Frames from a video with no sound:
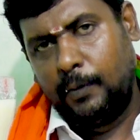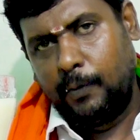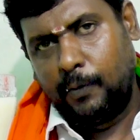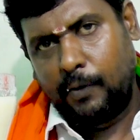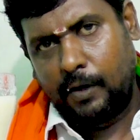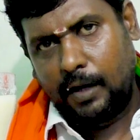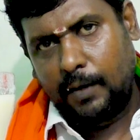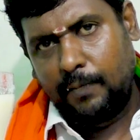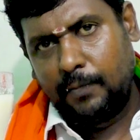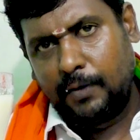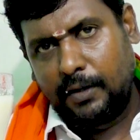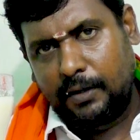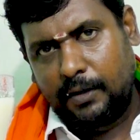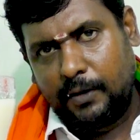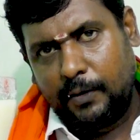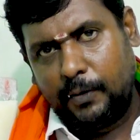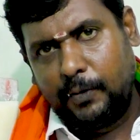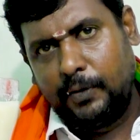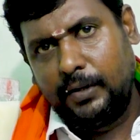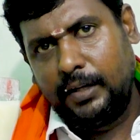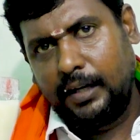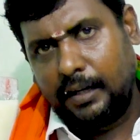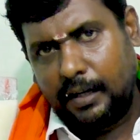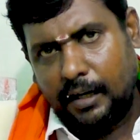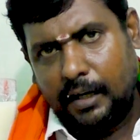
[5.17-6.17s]
உடம்பு
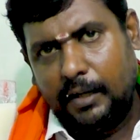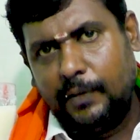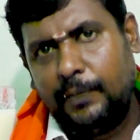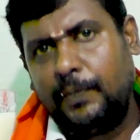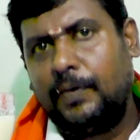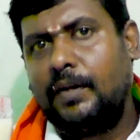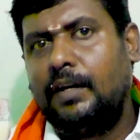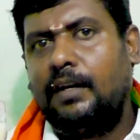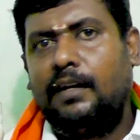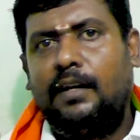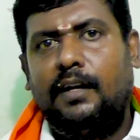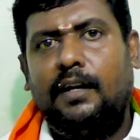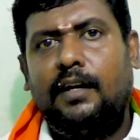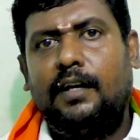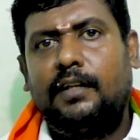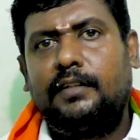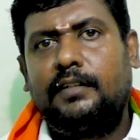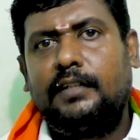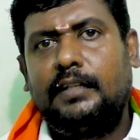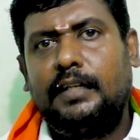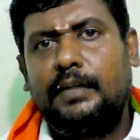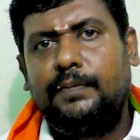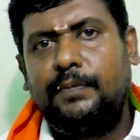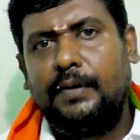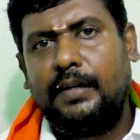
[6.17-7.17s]
இருக்கக்கூடிய கழிவுகள்
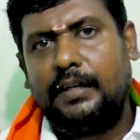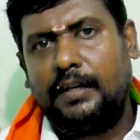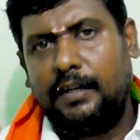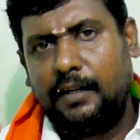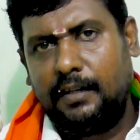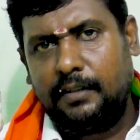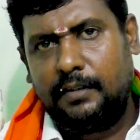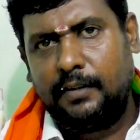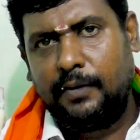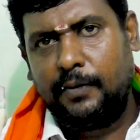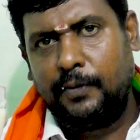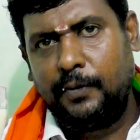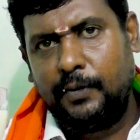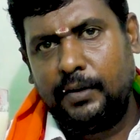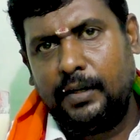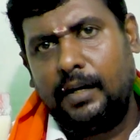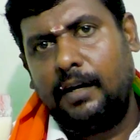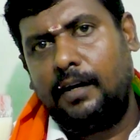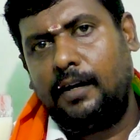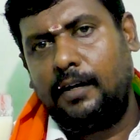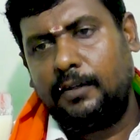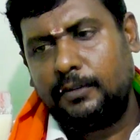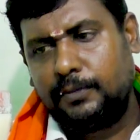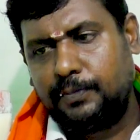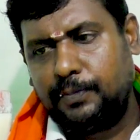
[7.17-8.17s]
எல்லாத்தையுமே எடுத்தக்கூடிய
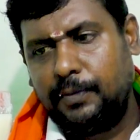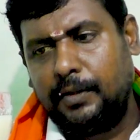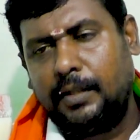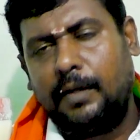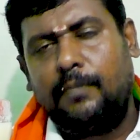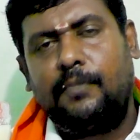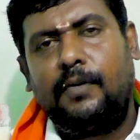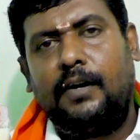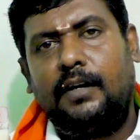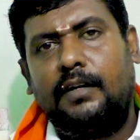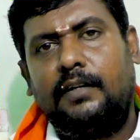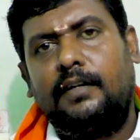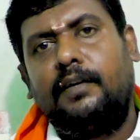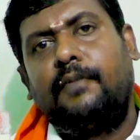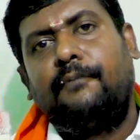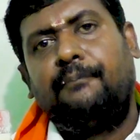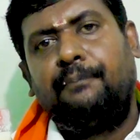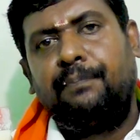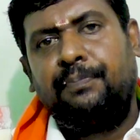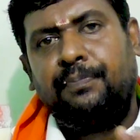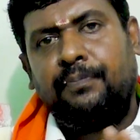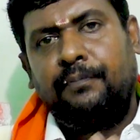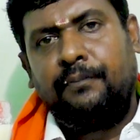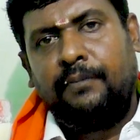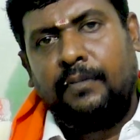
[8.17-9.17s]
அற்புதமான
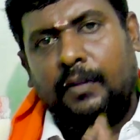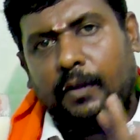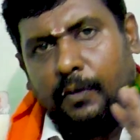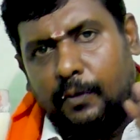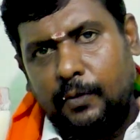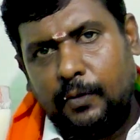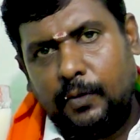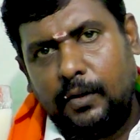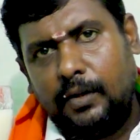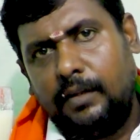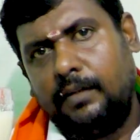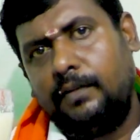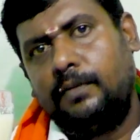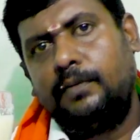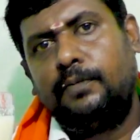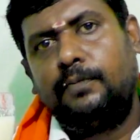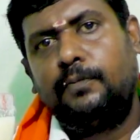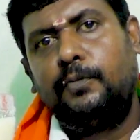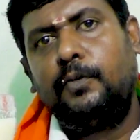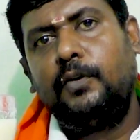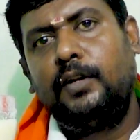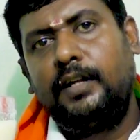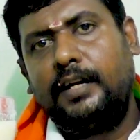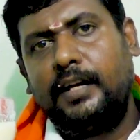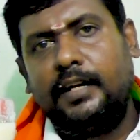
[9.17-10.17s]
ஒரு
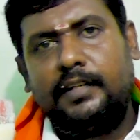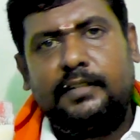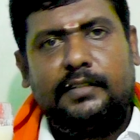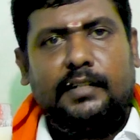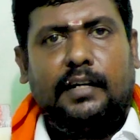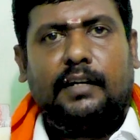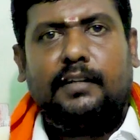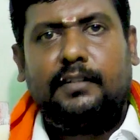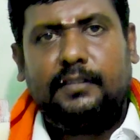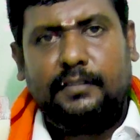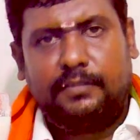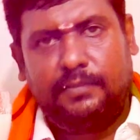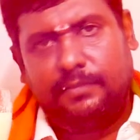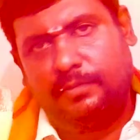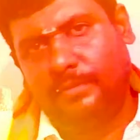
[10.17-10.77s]
மூலிகை சாறு